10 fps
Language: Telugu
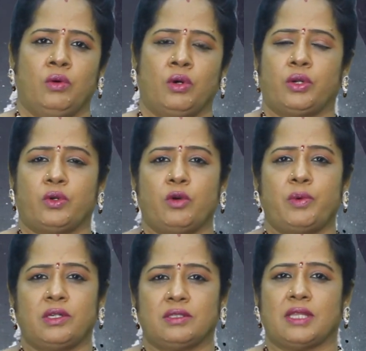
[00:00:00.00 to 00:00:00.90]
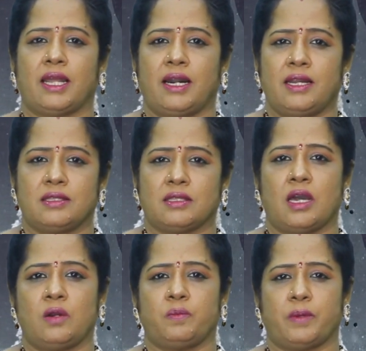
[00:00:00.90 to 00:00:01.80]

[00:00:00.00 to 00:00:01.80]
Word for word: ఒక రోబోట్ తనని తాను